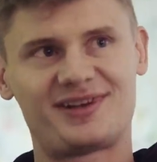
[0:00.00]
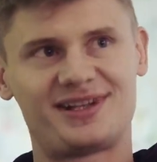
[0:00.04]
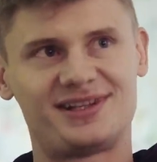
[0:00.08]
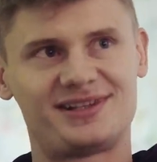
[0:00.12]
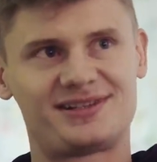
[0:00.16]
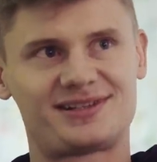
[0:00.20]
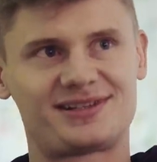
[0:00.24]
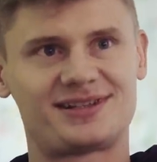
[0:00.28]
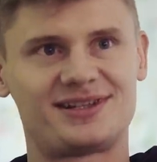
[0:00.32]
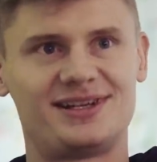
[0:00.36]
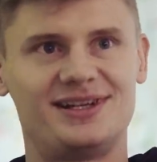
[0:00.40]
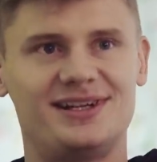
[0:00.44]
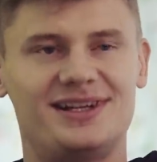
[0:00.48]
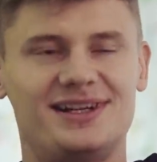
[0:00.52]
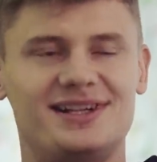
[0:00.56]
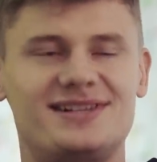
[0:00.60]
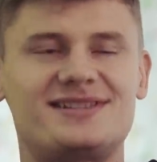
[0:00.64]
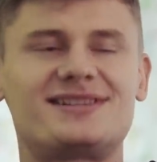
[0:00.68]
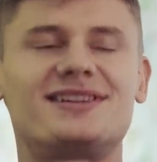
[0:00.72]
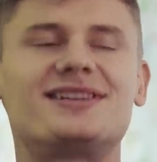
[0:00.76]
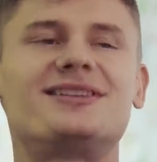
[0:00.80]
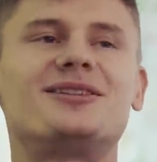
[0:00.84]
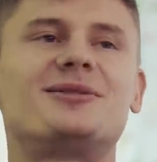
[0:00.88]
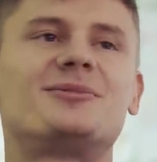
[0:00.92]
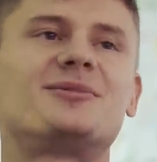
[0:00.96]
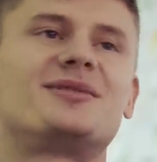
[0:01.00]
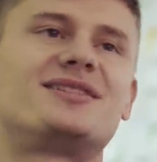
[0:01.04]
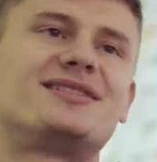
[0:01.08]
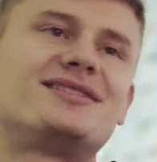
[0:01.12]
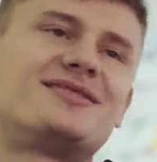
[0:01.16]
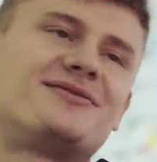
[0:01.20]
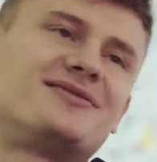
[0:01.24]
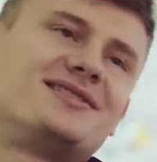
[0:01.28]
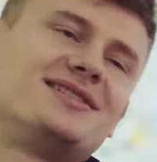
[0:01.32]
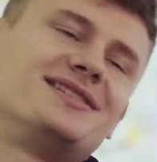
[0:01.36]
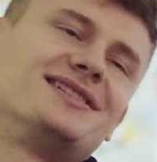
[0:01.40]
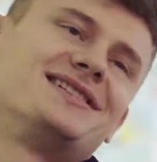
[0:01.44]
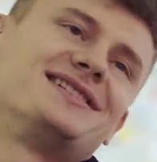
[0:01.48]
więc jeszcze do mnie
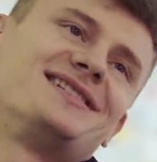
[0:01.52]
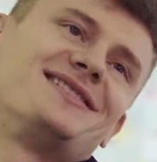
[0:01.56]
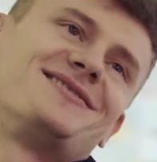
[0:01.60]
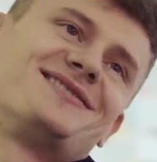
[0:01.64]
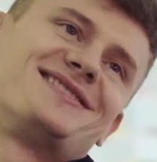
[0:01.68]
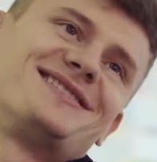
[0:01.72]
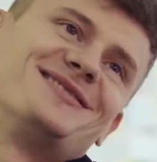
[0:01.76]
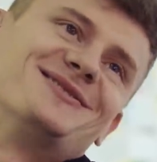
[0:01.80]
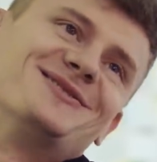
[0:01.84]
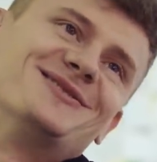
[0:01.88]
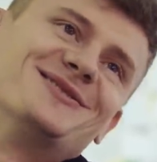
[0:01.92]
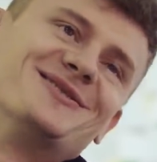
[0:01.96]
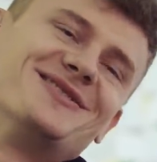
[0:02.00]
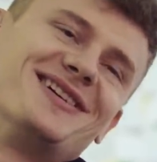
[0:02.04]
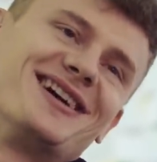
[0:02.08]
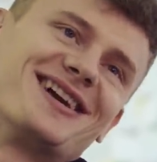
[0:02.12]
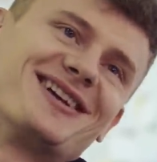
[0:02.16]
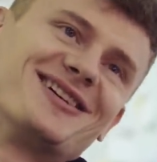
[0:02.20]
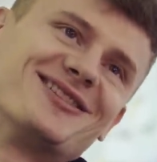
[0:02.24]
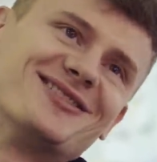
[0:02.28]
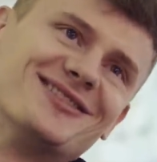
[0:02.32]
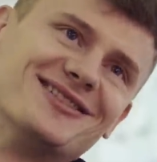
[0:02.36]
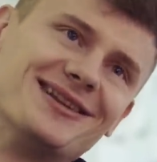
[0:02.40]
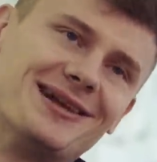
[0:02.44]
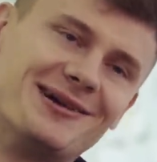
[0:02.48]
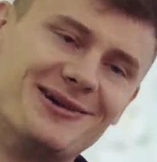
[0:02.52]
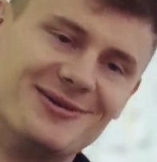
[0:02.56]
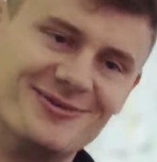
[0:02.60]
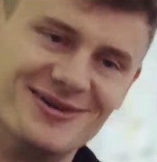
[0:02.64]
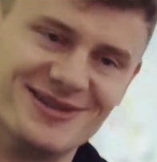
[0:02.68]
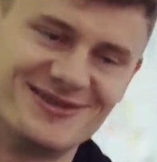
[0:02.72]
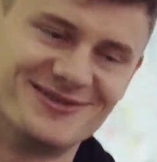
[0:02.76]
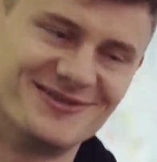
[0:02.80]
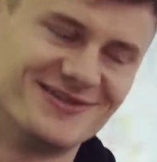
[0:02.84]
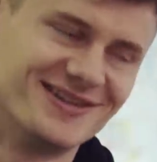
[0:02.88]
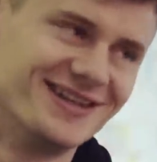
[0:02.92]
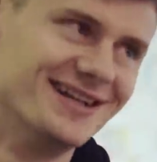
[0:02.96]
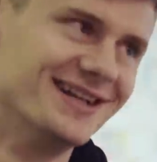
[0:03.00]
dziewczyna zawsze mówi, jak oglądałem
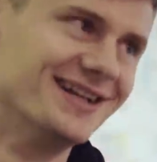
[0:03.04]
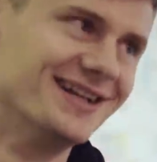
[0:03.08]
mecz, mówi,